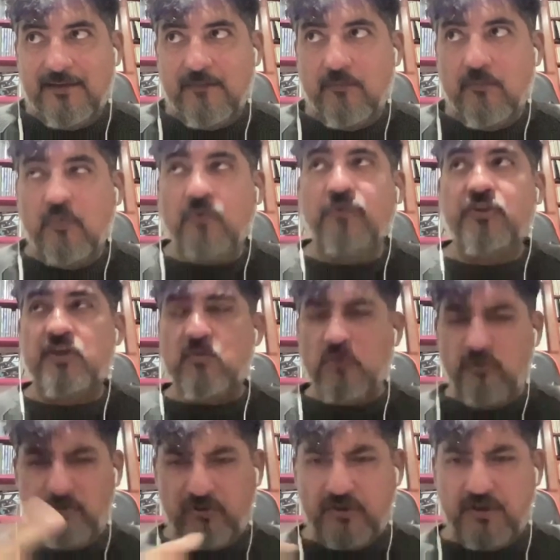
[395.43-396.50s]

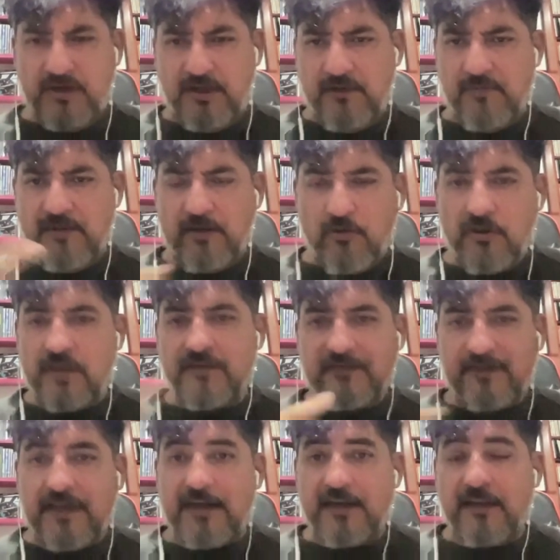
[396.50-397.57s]
motivos y
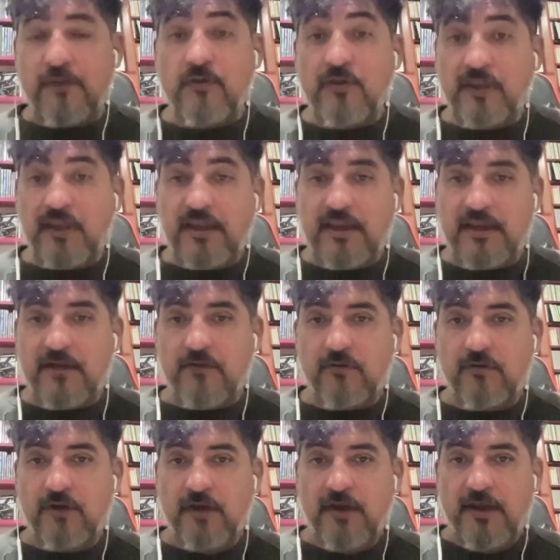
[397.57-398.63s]
valores alrededor de ella, ¿no?